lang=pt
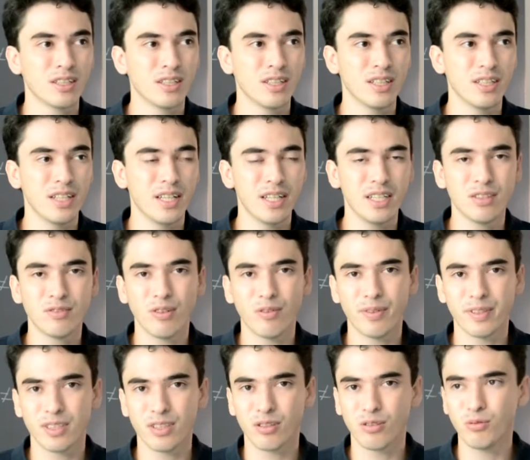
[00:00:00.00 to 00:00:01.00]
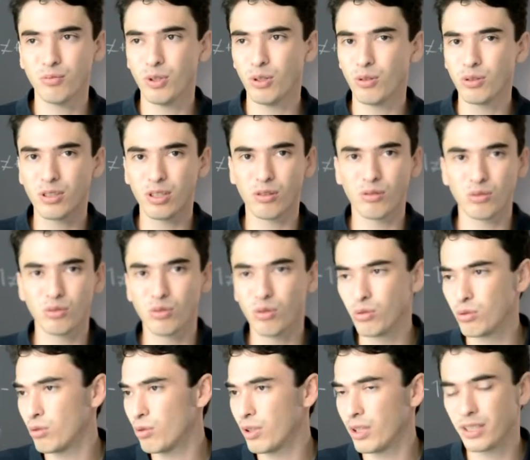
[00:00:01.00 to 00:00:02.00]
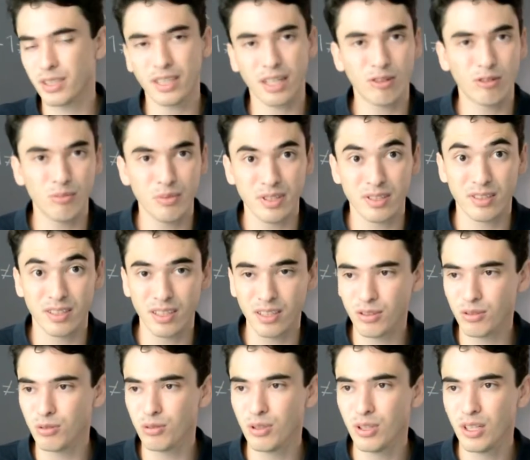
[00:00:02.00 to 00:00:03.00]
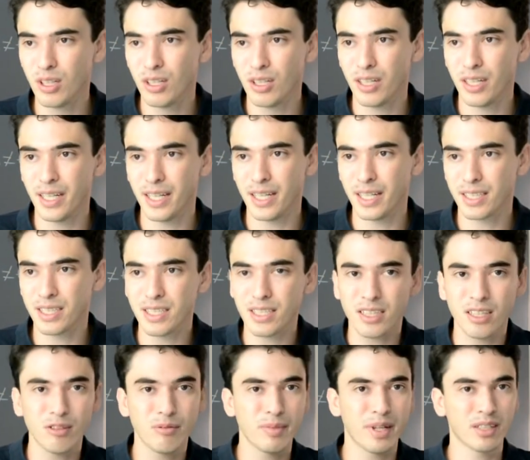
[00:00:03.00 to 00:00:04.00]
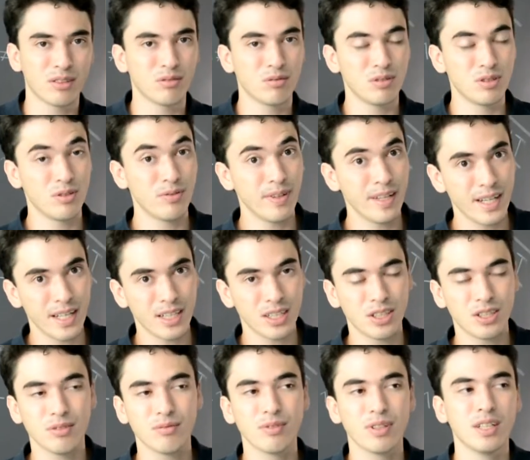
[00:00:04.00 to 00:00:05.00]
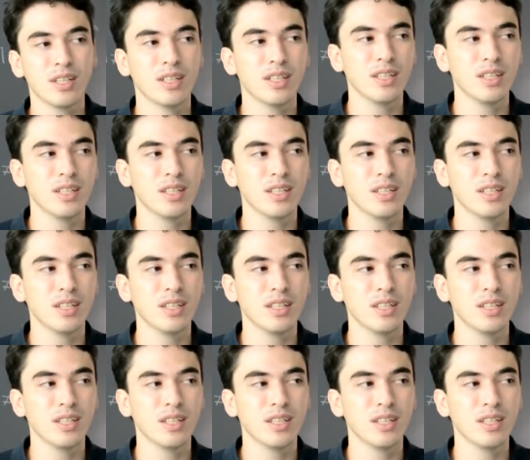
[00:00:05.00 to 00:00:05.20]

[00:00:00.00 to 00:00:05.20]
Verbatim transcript: que eles vão fazer com uma outra construtora que está começando, é, que tem um método diferente.